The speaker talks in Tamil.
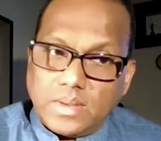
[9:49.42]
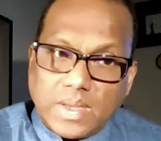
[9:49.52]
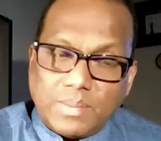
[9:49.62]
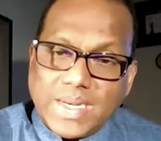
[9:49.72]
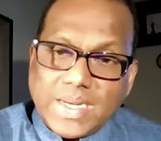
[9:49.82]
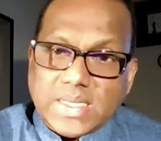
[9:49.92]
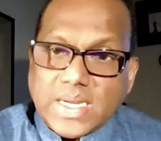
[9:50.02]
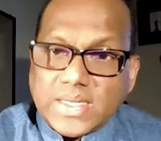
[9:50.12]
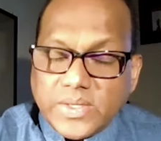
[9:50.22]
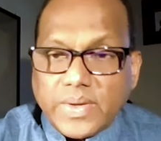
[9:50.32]
தமிழ் அரசு
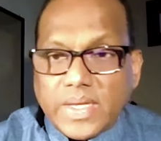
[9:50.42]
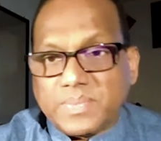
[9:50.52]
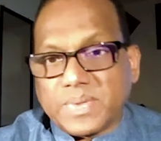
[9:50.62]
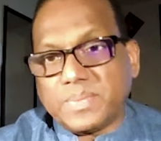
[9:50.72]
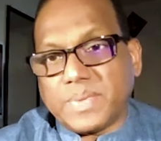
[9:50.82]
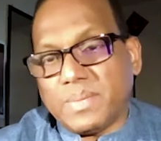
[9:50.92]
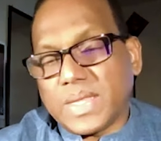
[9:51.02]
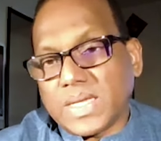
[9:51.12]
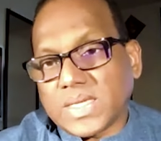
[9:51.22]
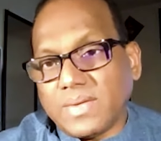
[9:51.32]
கட்சியினுடைய
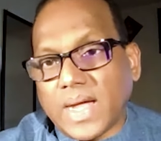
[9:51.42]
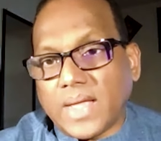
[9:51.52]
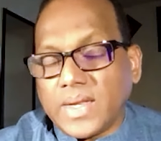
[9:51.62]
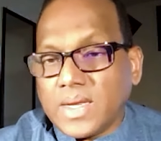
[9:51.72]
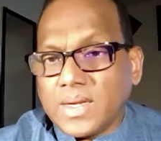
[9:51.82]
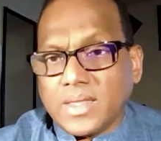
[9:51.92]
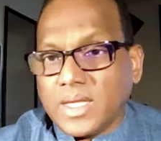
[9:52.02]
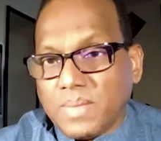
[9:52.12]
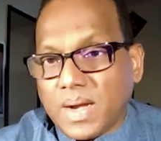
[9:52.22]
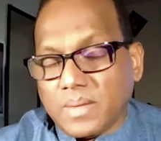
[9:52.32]
பிரேமதாசாவை ஆதரிக்கின்ற
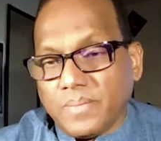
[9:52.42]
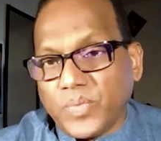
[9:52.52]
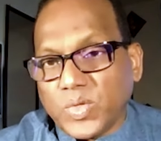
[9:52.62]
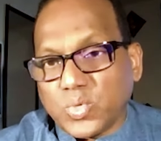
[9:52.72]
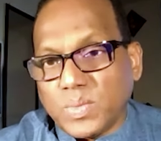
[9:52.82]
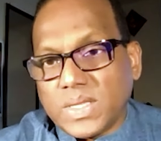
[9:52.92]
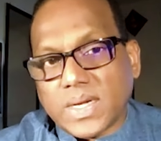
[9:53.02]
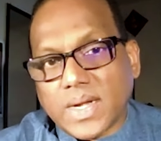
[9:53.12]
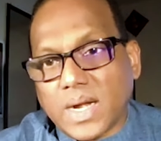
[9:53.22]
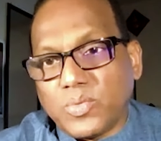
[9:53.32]
தீர்மானம்
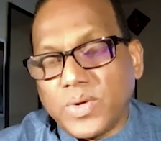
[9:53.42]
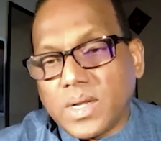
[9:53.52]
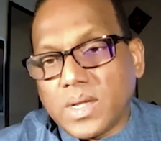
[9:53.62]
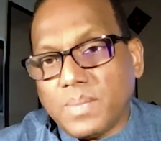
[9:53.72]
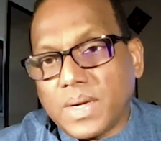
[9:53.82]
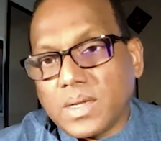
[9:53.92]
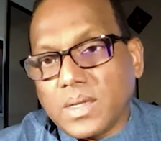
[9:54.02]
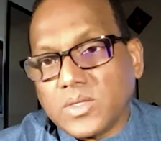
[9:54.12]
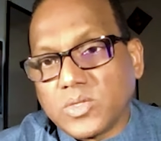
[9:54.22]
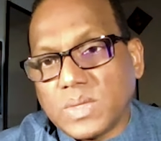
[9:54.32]
சுமந்திரனால் முன்னெடுக்கப்பட்டு
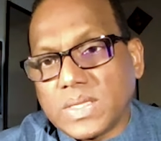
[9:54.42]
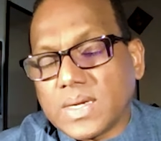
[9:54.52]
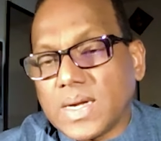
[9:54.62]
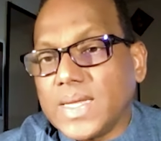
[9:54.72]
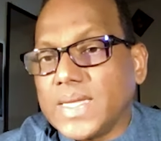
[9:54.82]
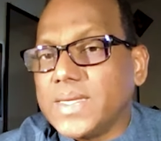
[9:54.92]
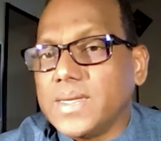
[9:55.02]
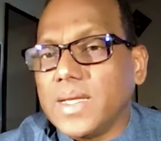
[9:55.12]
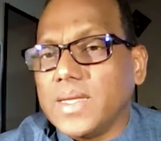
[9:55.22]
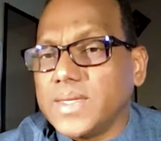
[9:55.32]
சுமந்திரனால் என்ஜி
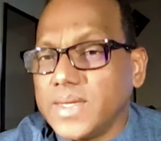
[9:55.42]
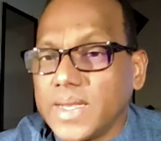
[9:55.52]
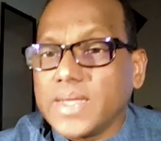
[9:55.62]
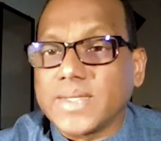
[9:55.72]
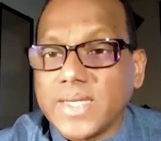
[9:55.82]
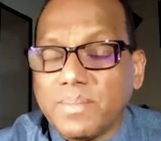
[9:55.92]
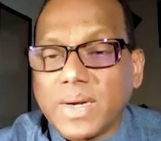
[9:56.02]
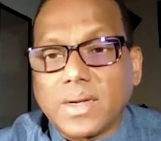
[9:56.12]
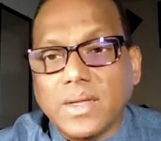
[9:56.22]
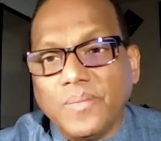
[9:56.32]
என்ஜினியரிங்
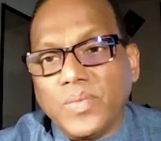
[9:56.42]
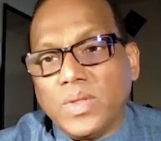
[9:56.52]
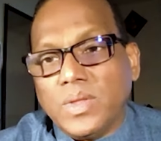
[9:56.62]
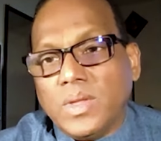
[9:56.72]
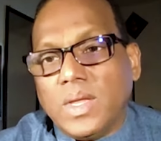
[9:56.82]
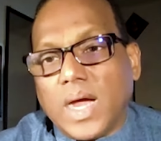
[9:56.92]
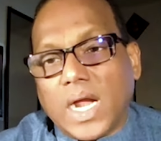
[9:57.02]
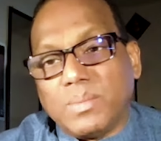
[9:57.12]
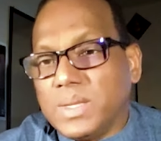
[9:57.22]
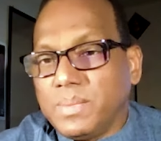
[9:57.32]
செய்யப்பட்டு
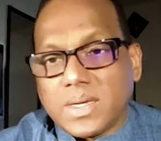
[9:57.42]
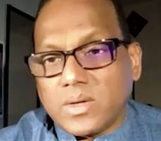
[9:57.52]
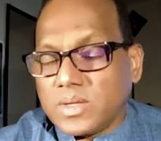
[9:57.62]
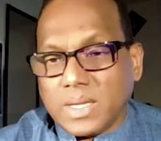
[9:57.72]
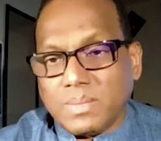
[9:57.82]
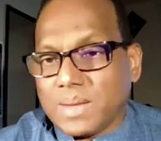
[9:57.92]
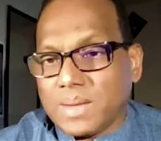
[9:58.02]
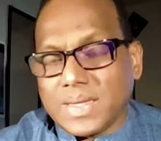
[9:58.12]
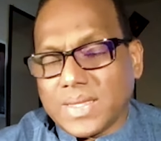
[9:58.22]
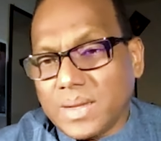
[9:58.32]
அனுமதி பெற்ற ஒரு
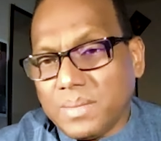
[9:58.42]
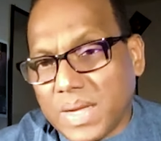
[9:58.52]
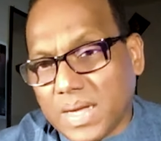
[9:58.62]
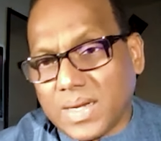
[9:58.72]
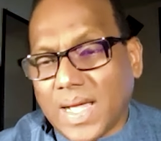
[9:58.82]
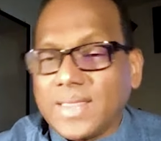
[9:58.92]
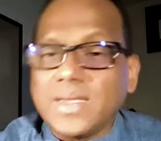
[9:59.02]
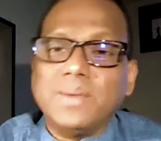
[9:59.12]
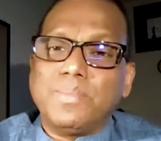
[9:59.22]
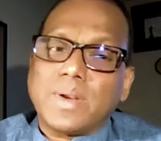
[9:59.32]
தீர்மானமாக தான் நான் பார்க்குறேன்
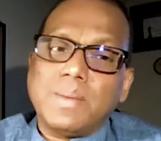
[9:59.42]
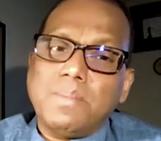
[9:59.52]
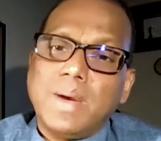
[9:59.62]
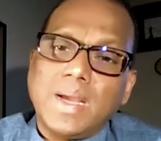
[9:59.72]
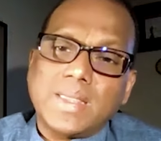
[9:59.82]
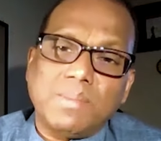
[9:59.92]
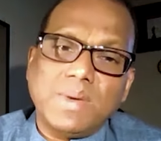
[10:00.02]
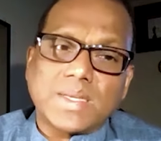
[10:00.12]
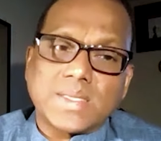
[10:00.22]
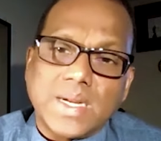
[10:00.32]
அதுக்கு புறம்பாக தமிழரசு